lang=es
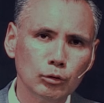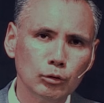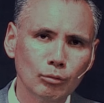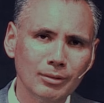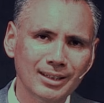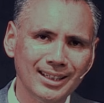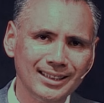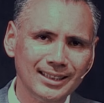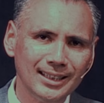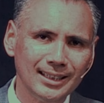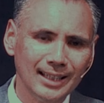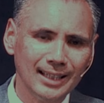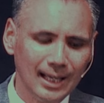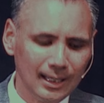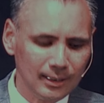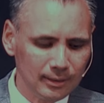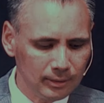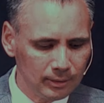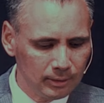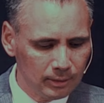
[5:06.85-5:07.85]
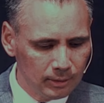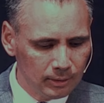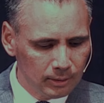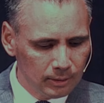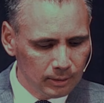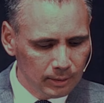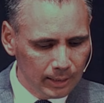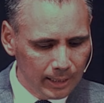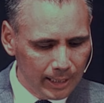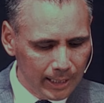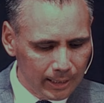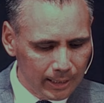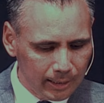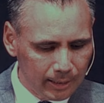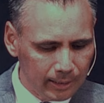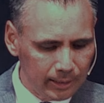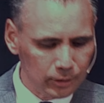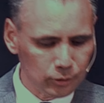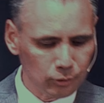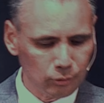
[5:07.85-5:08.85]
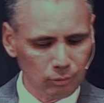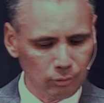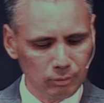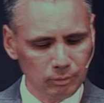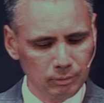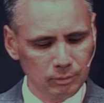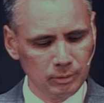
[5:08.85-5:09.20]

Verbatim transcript: tu identidad en Cristo.